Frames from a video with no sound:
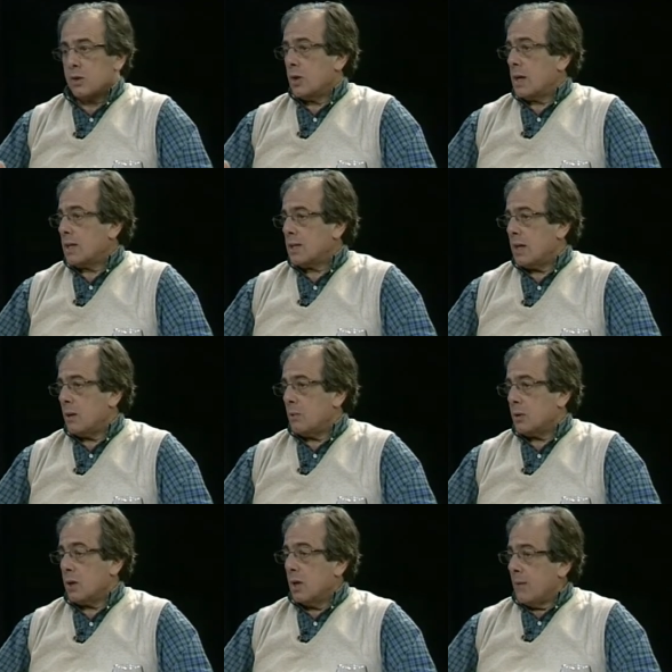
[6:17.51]
Y nos
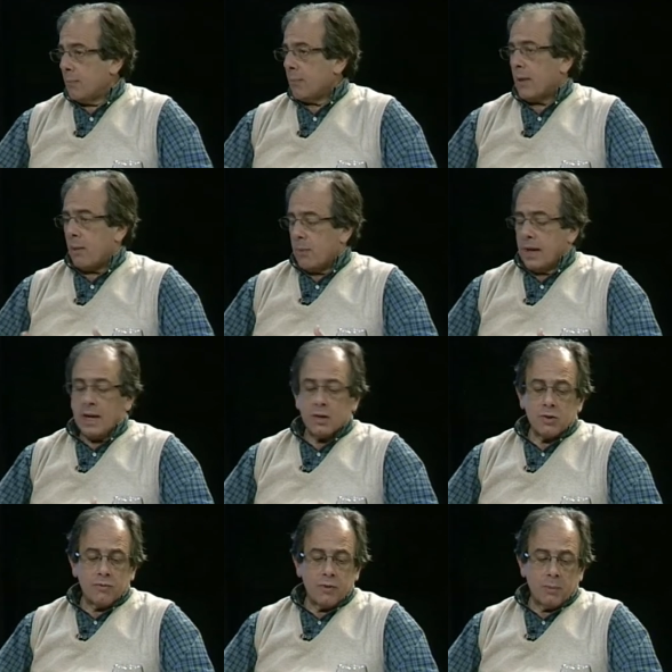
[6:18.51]
cansábamos, en mi
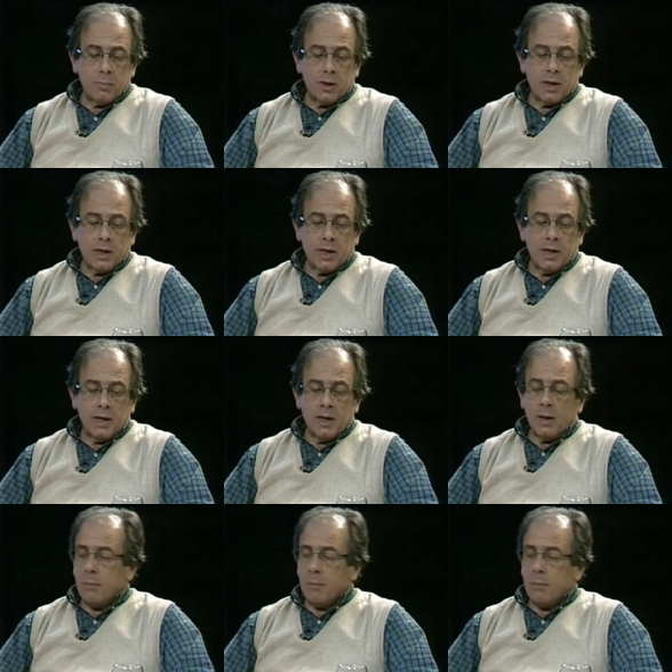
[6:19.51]
caso fue porque